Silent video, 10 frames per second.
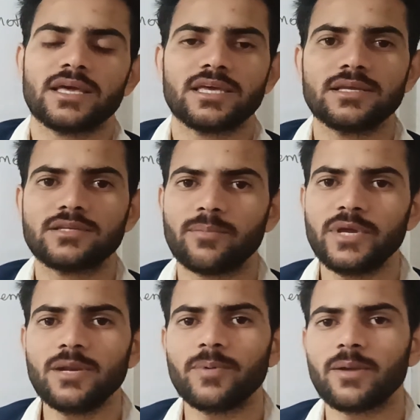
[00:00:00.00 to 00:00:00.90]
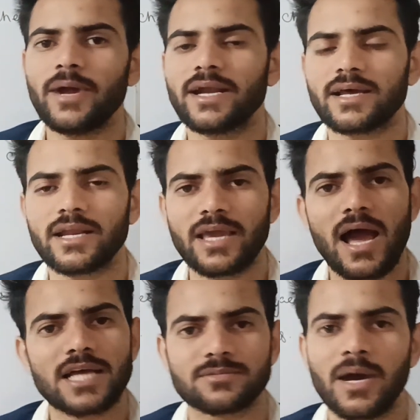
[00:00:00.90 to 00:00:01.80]
कि जमीन पर बैठ कर क्या
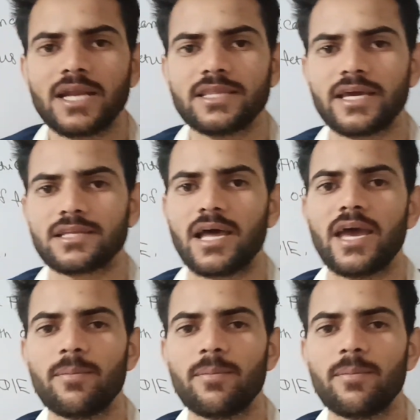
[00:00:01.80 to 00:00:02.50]
आसमान देखता